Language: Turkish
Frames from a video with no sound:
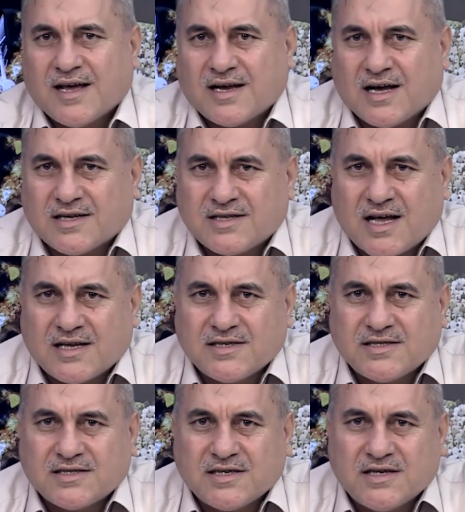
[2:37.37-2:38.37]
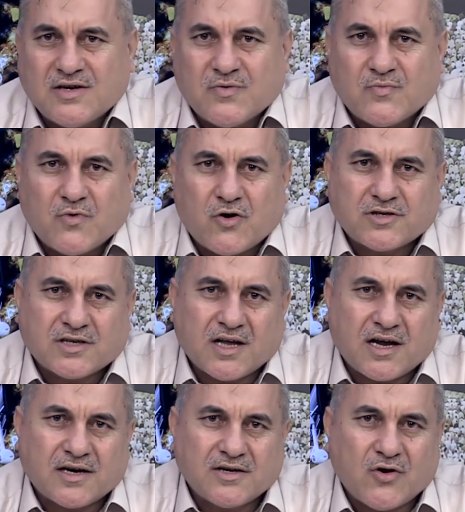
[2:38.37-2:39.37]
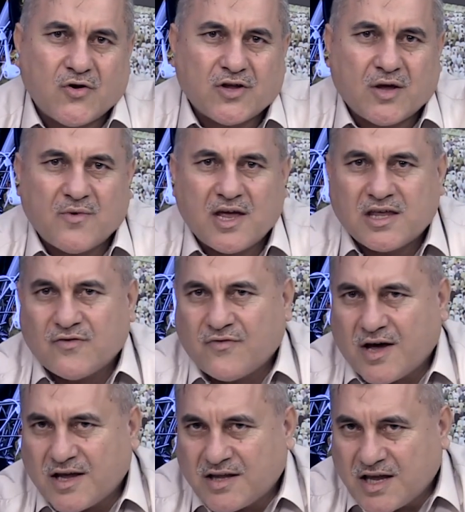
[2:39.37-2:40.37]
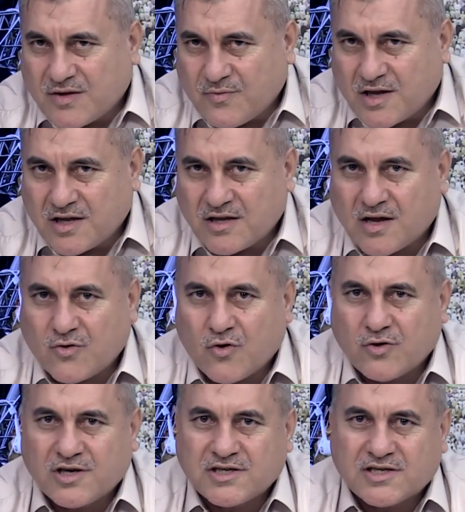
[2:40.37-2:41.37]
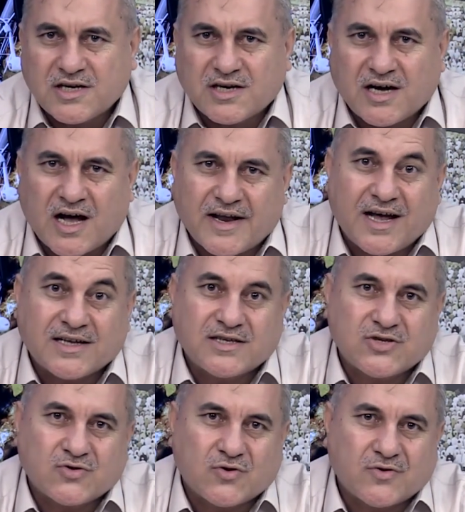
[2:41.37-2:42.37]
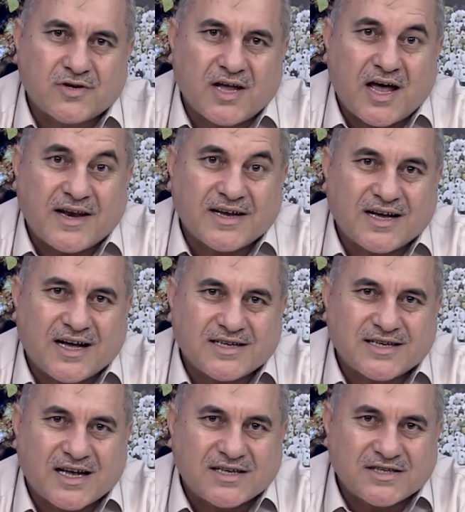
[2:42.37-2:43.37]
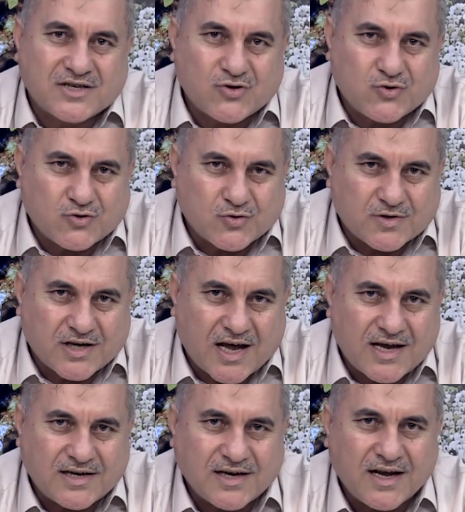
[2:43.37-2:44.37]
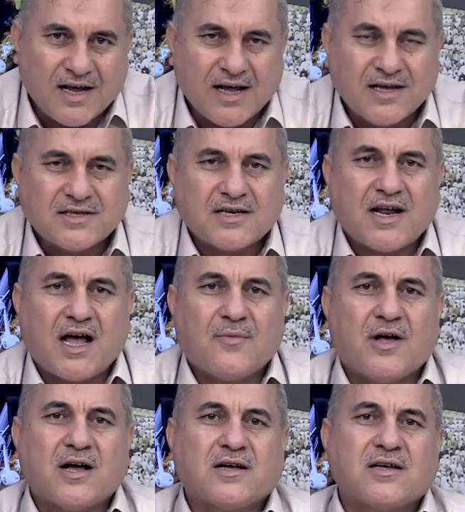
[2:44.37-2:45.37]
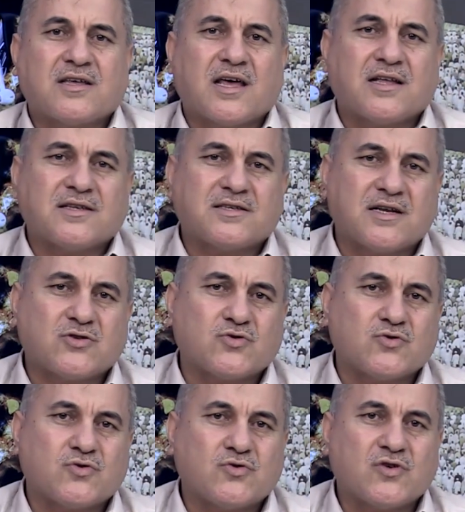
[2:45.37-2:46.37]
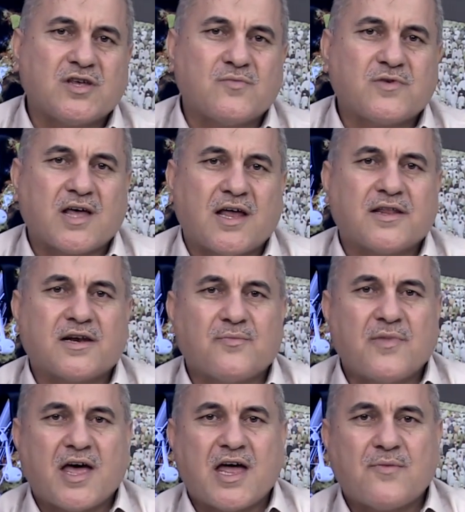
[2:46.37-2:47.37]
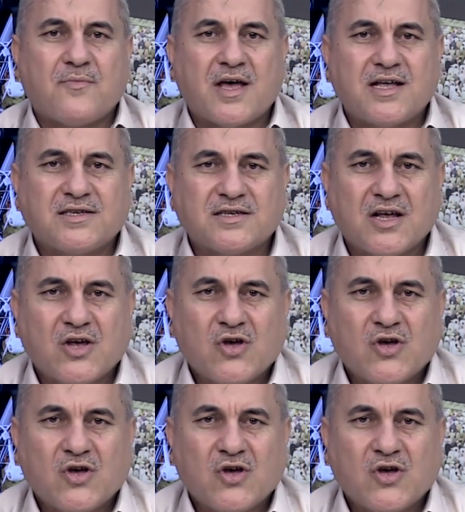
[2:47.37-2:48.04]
Kazancı borçlarını ödemeye kifayet etmediğinden o kişi kanaatsiz olur. Yani kazancını küçümser. Cenab-ı Hakk'ın kendisine sunduğu imkanları beğenmez.